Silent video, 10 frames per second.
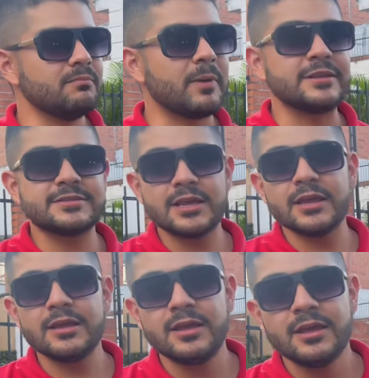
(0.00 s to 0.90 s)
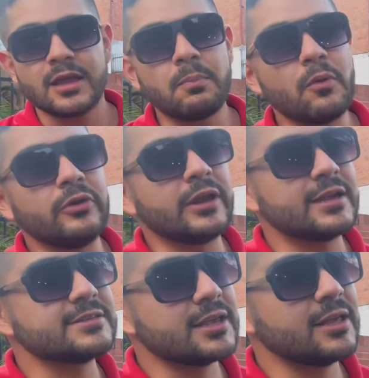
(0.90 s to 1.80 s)
Pensé que podría
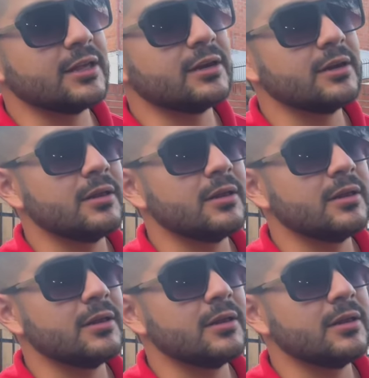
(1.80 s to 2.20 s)
ser